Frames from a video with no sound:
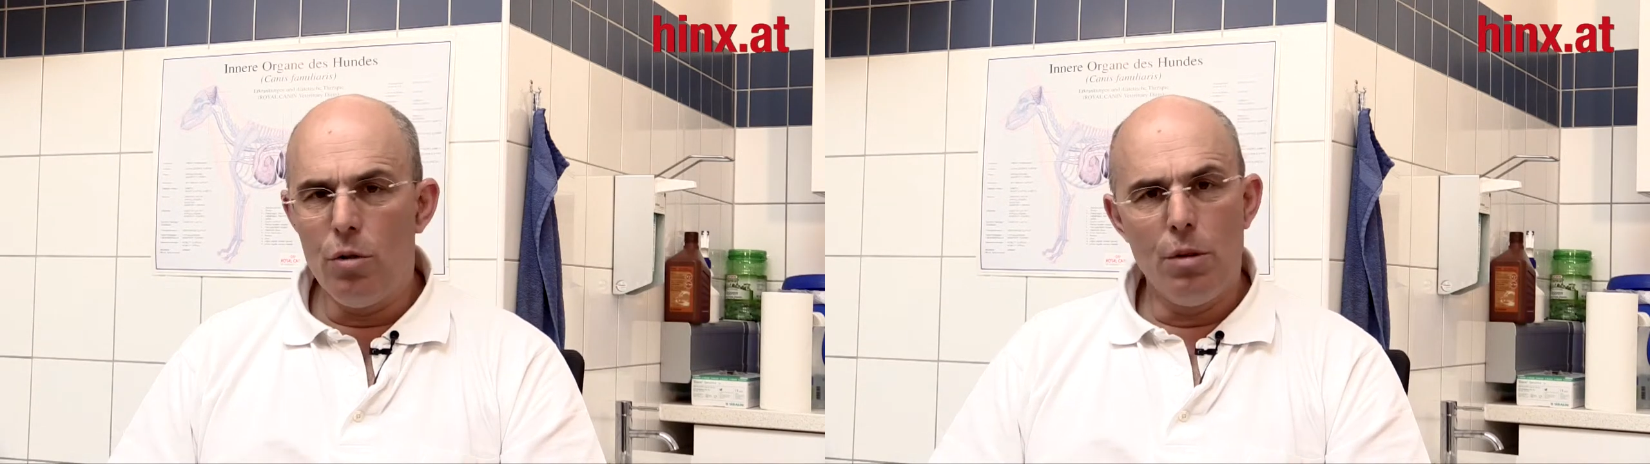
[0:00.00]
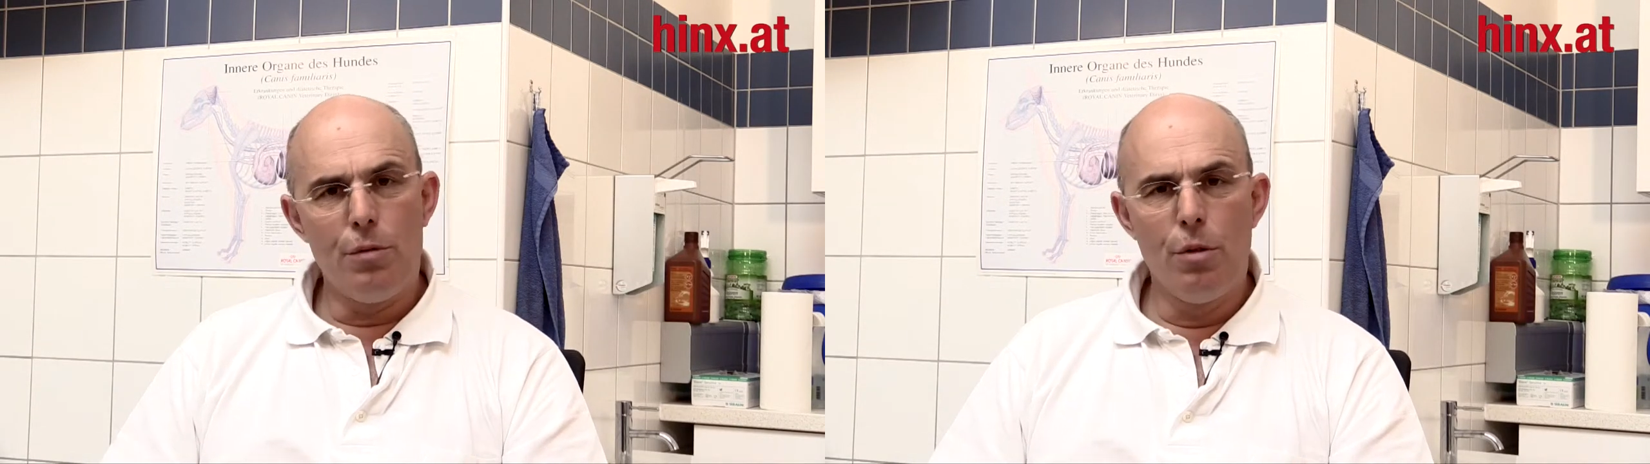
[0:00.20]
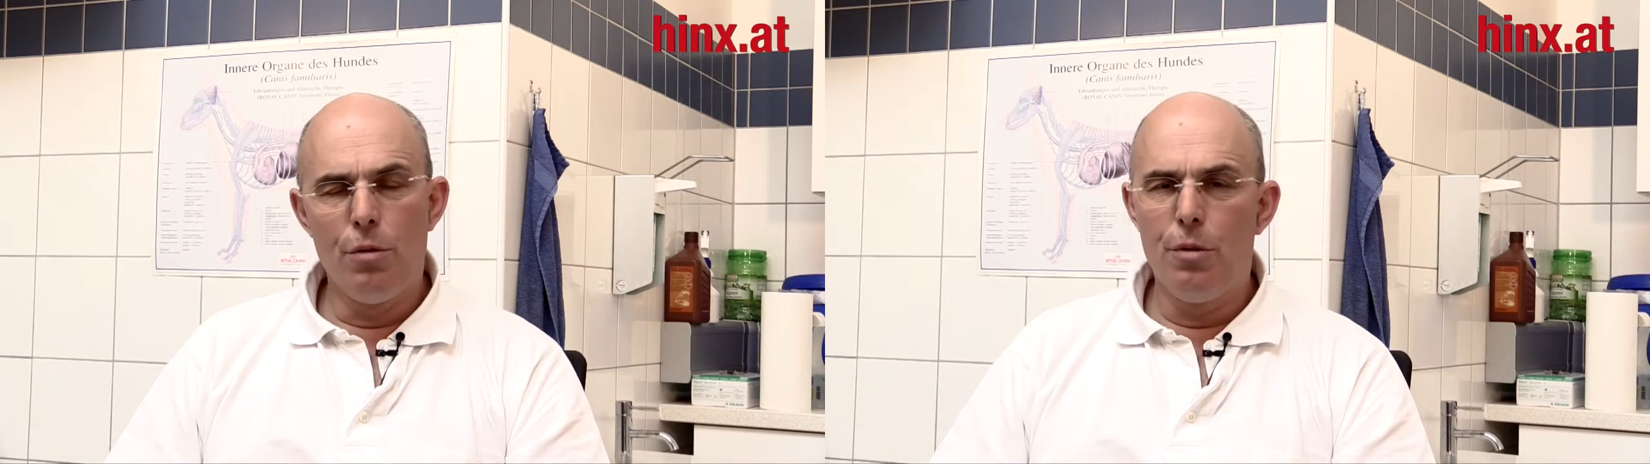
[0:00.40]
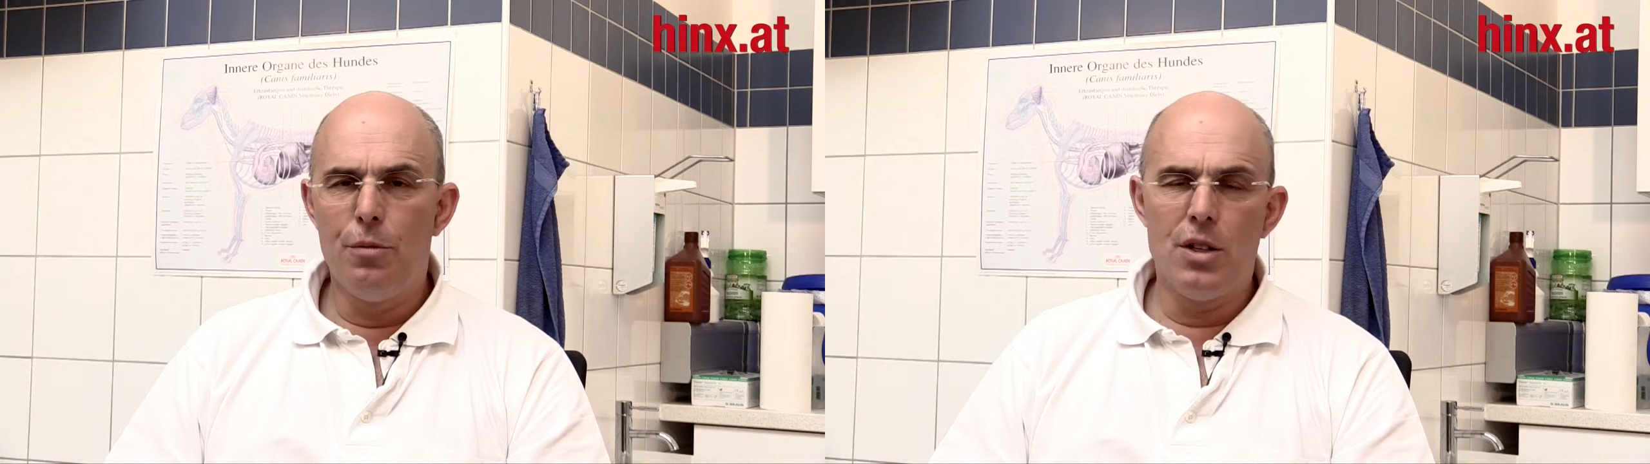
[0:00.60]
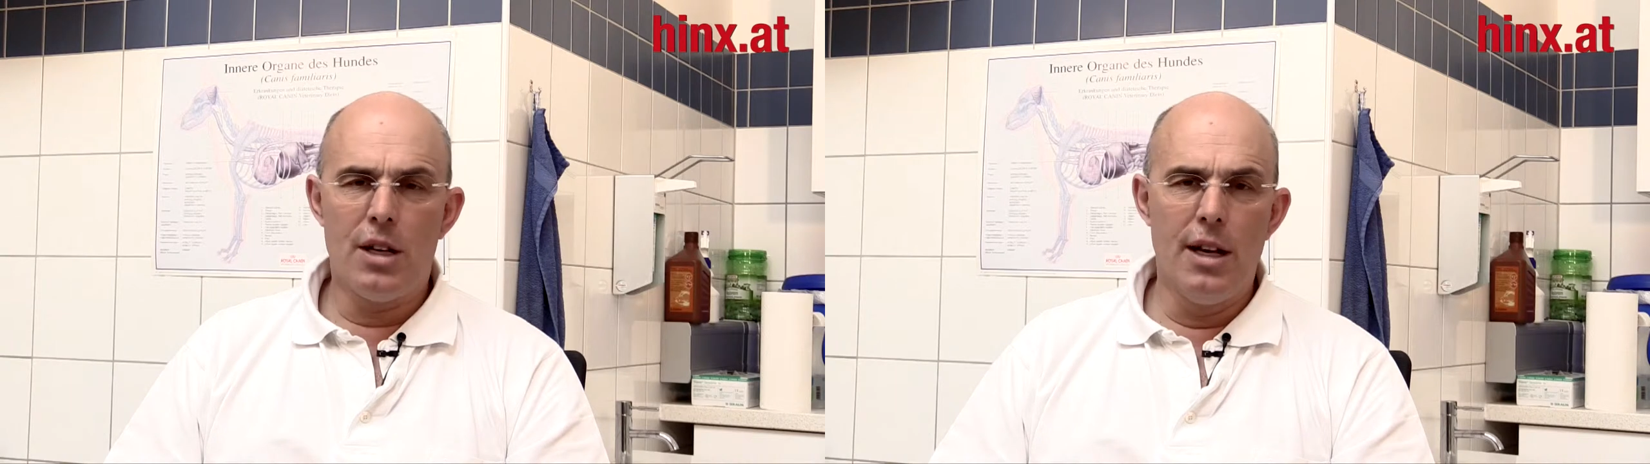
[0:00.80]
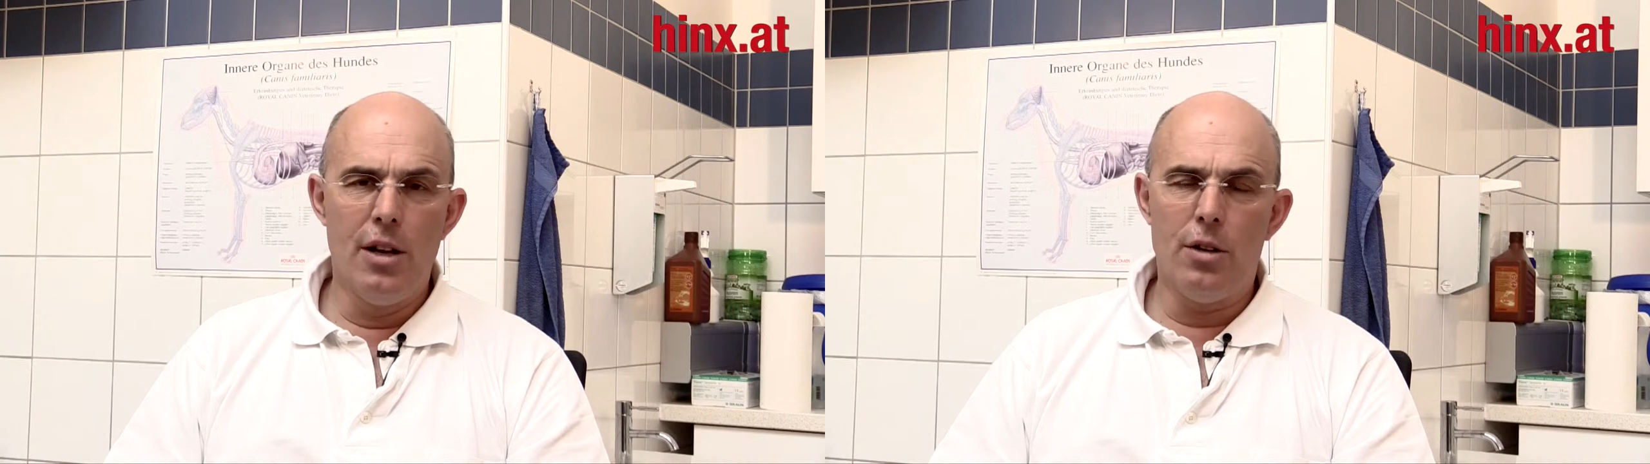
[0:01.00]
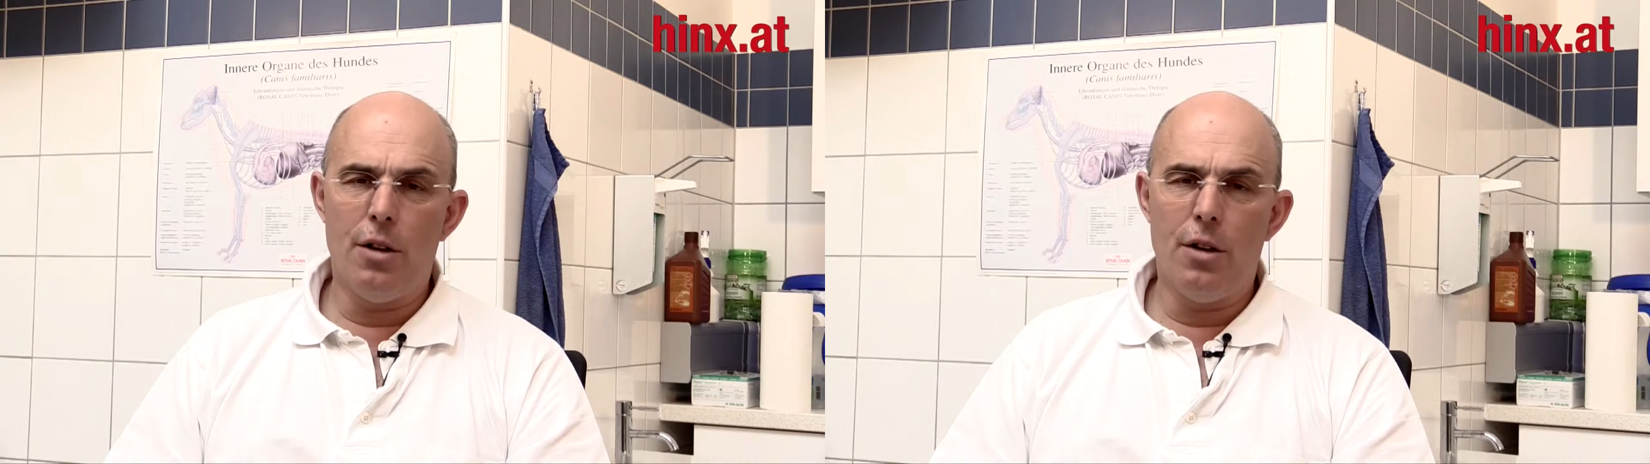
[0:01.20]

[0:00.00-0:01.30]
mit 55 Kilo,